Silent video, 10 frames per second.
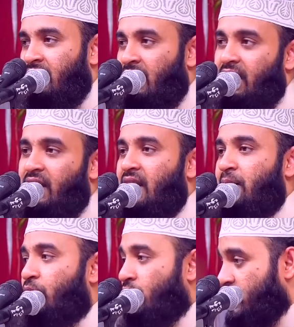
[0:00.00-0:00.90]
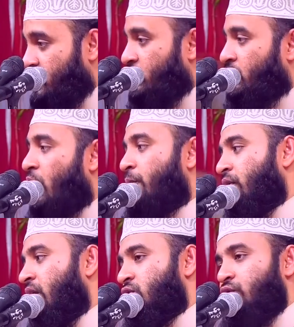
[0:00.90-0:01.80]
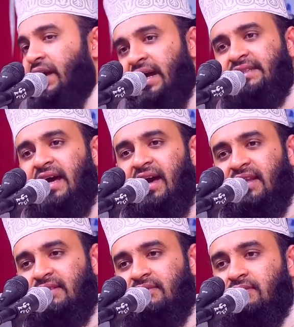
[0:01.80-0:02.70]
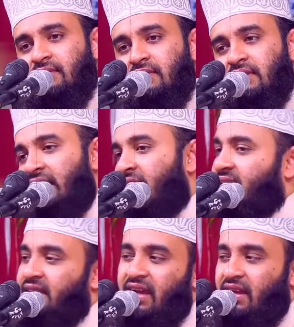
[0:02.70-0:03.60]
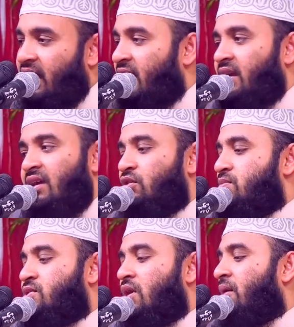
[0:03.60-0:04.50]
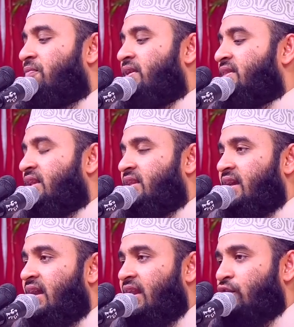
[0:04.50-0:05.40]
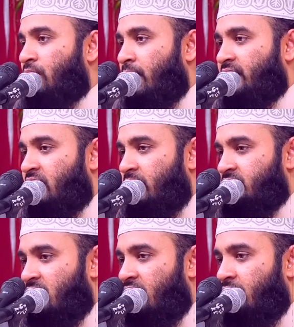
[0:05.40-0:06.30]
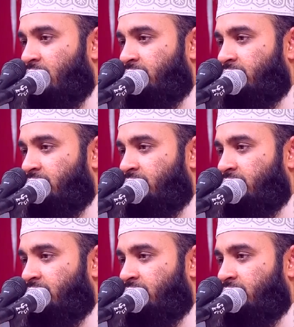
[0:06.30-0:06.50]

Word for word: হে আল্লাহ প্রকাশ্য অপ্রকাশ্য দেখা যায় দেখা যায় না এরকম সব ফিতনা থেকে আল্লাহ তুমি আমাদের বাঁচাও